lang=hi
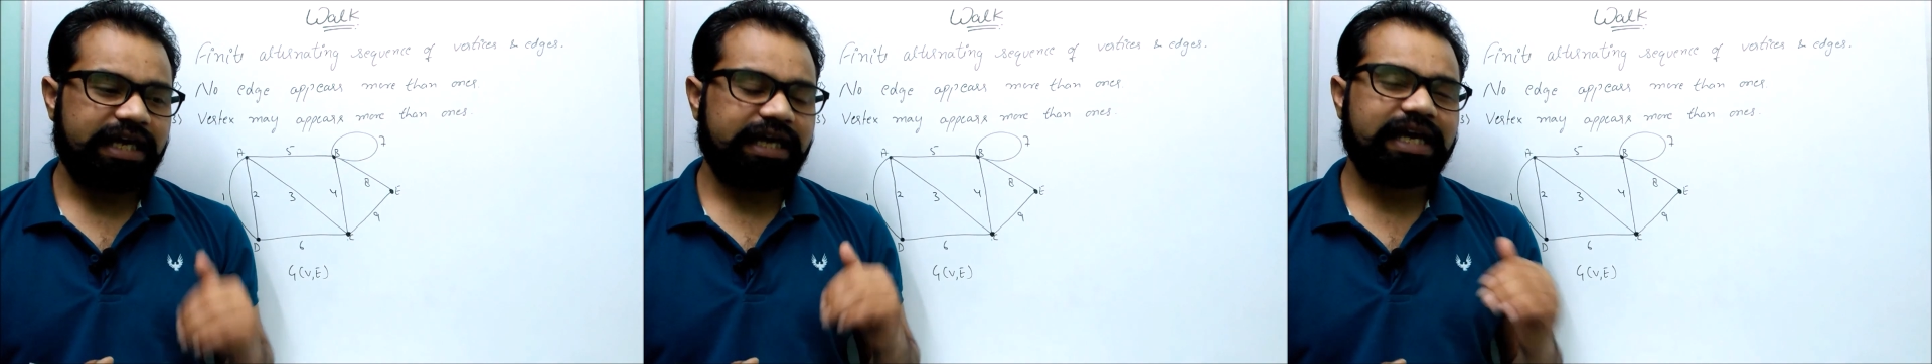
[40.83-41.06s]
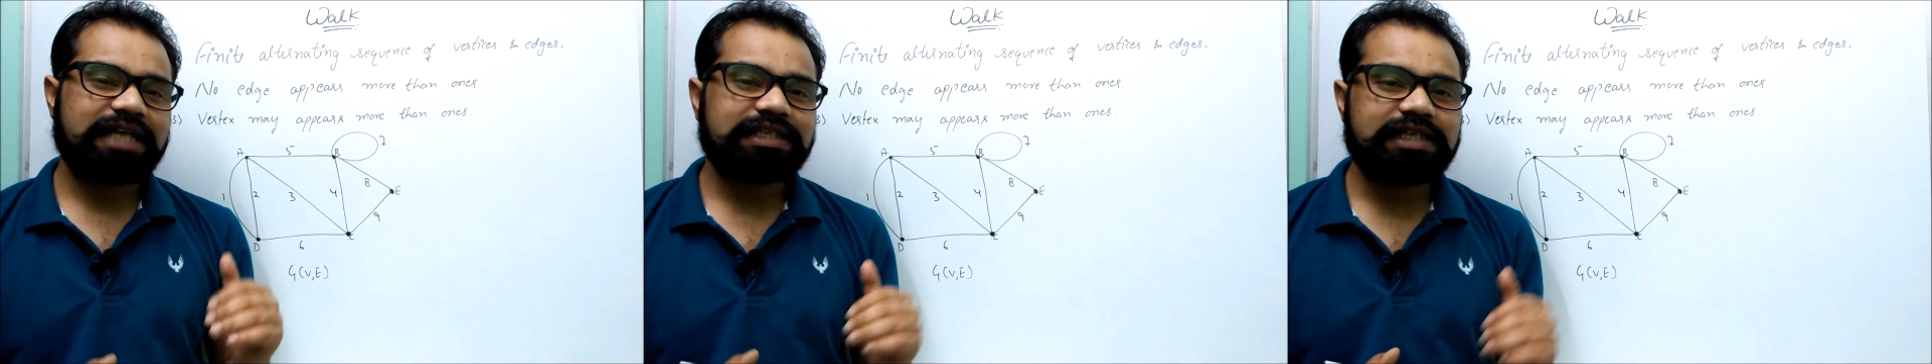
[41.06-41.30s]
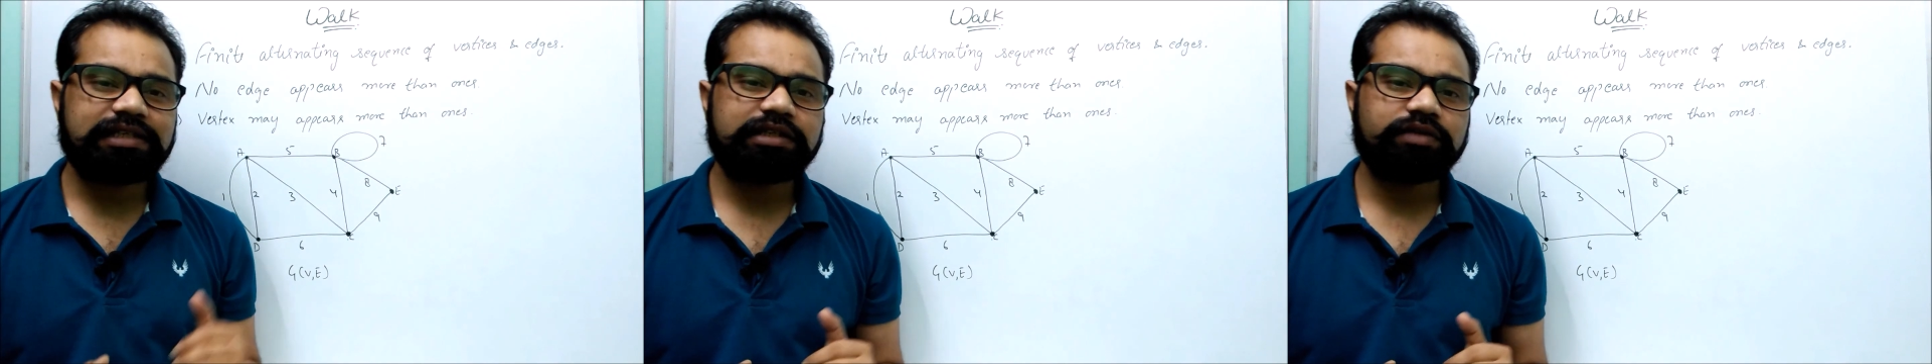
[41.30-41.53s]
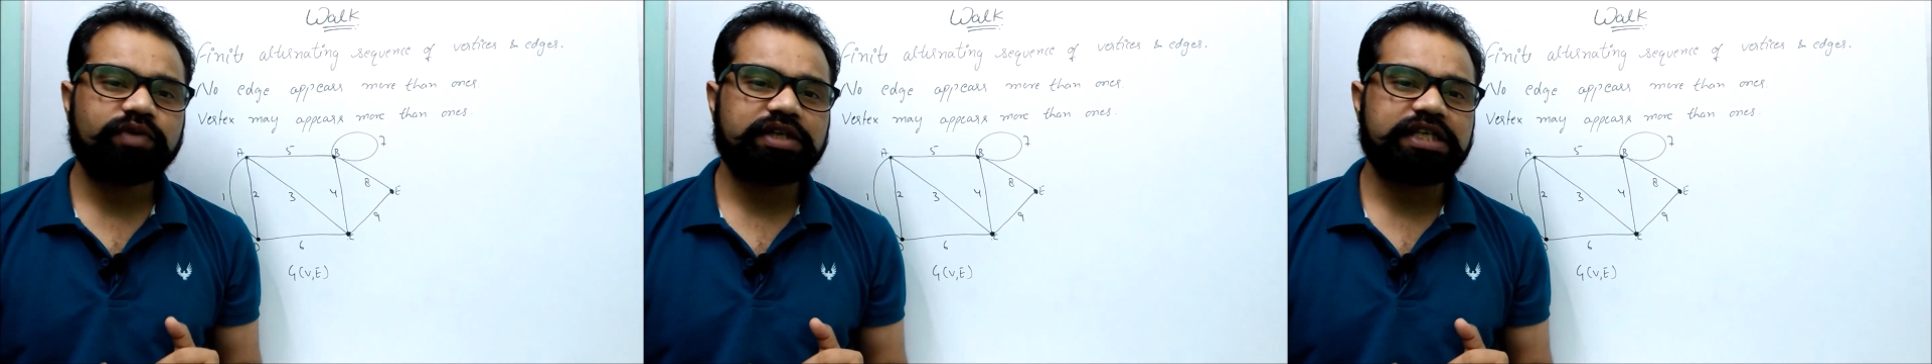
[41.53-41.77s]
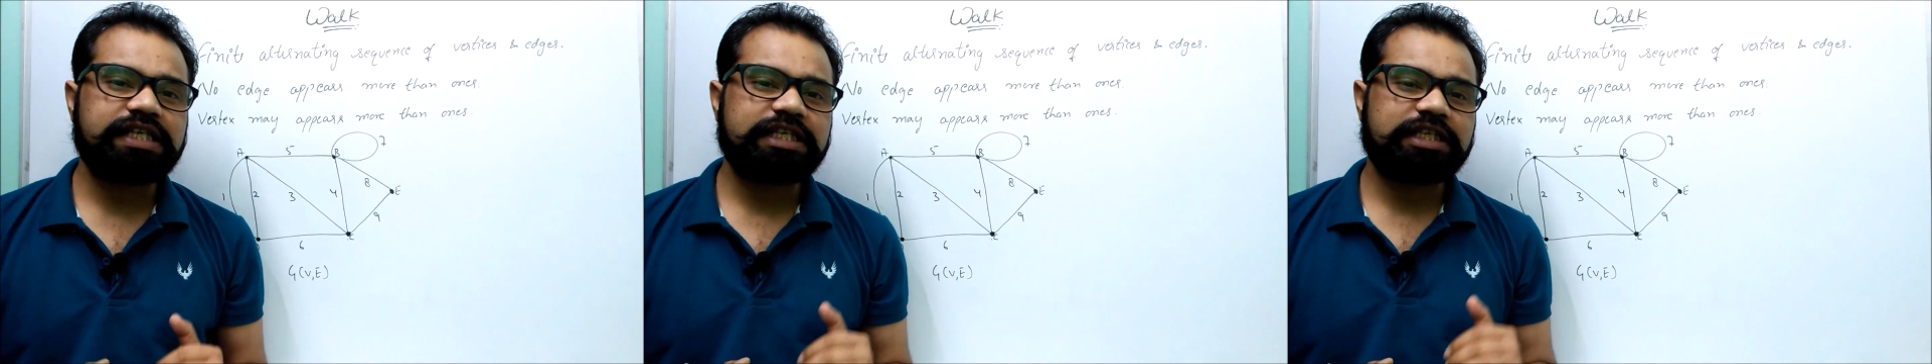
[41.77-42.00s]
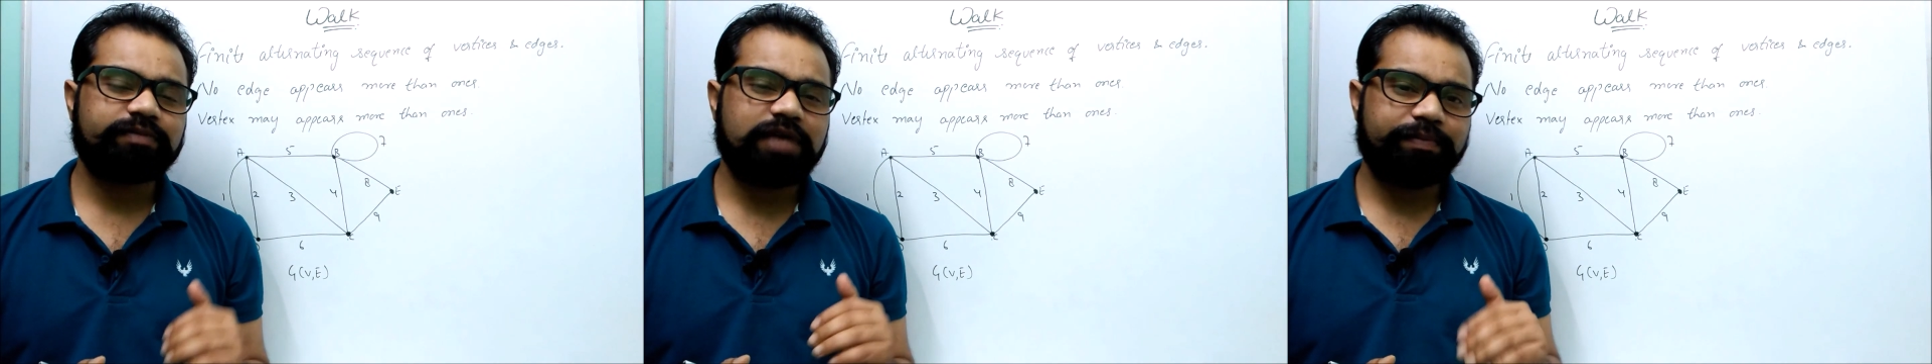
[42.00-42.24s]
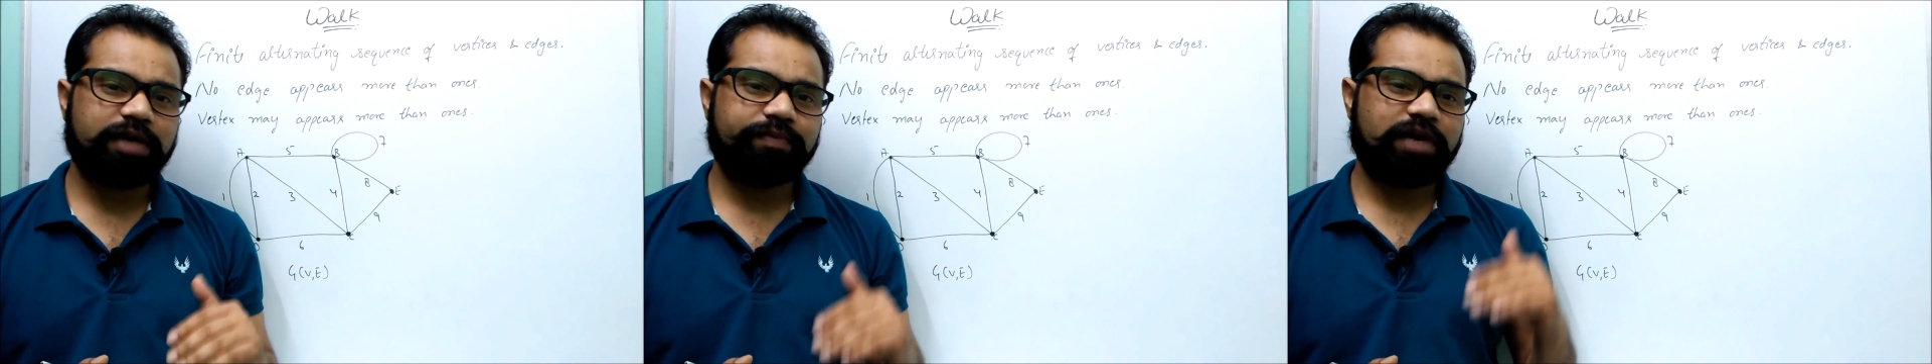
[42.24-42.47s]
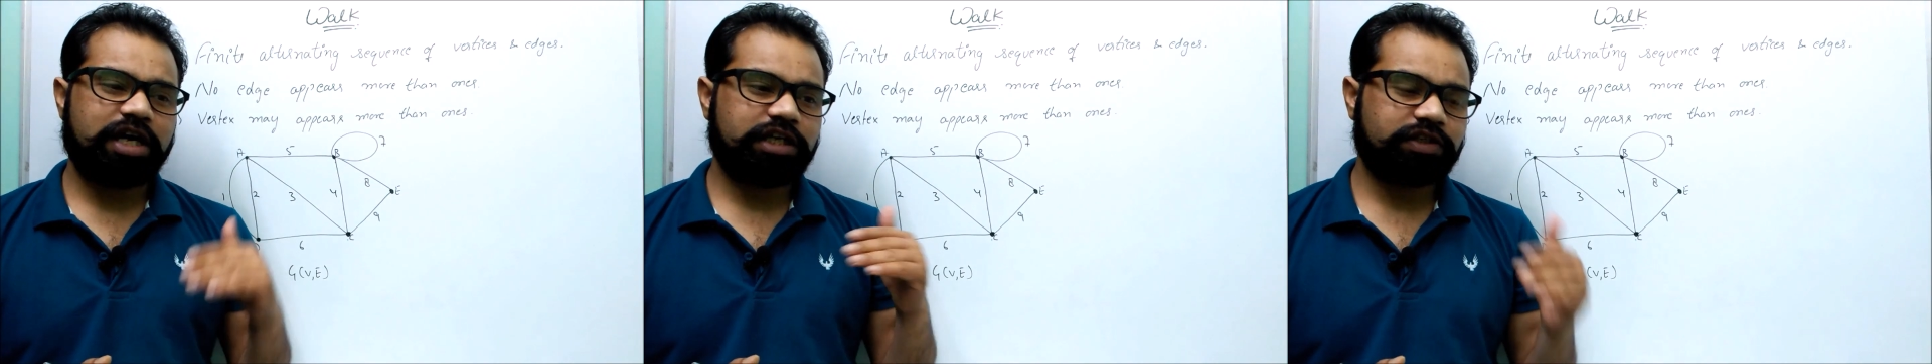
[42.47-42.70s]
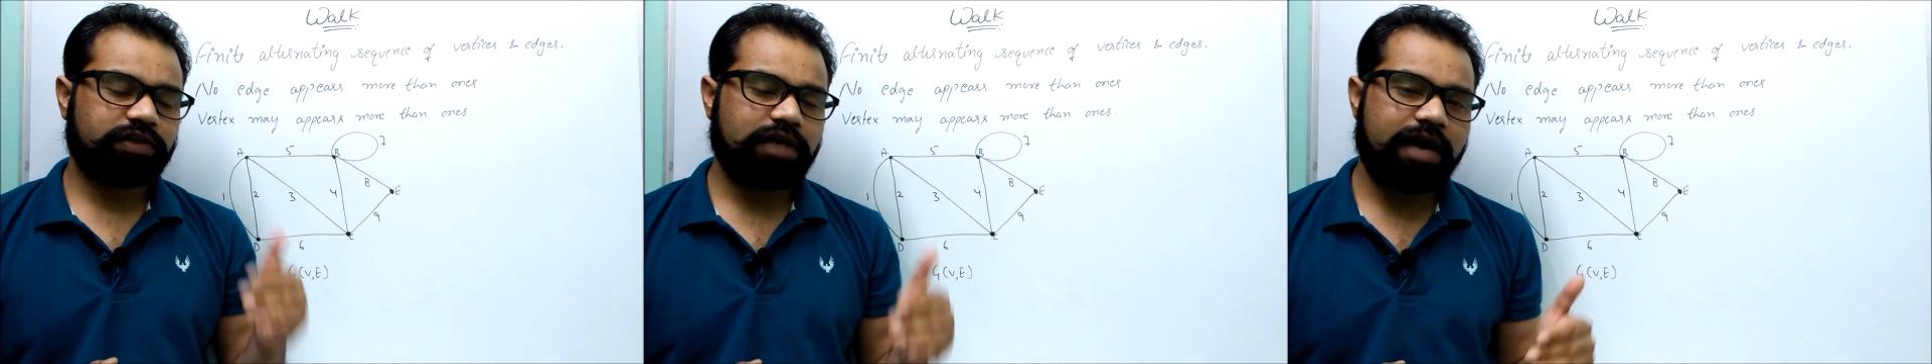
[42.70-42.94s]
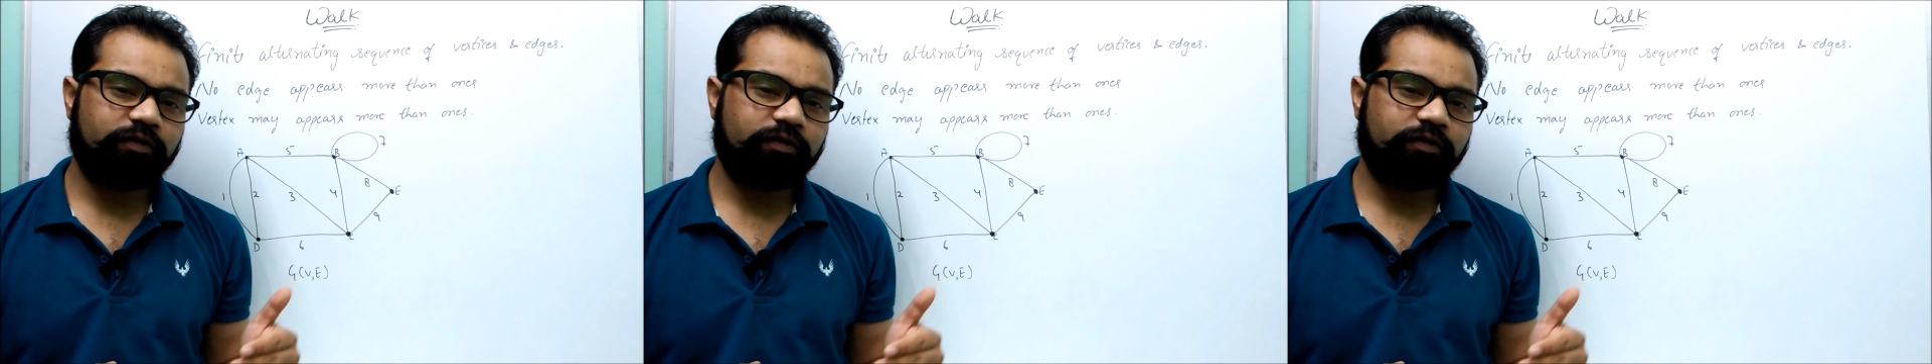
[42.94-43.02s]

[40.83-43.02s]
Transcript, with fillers: एक ऐसा सीक्वेंस है जिसमें आपके पास